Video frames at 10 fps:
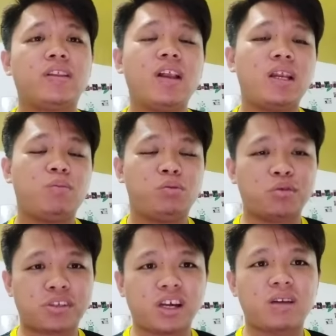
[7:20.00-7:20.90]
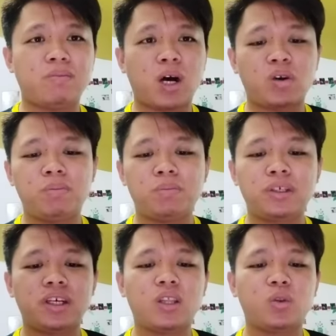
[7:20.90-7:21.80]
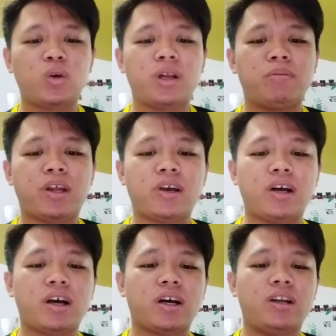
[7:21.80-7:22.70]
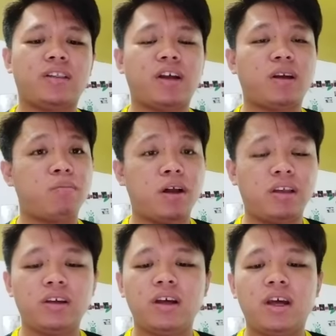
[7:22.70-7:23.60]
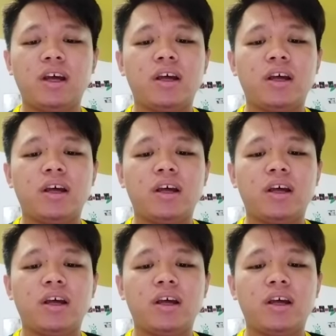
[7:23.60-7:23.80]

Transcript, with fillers: telah diputuskan bahwa penggantungan mereka akan ditarik balik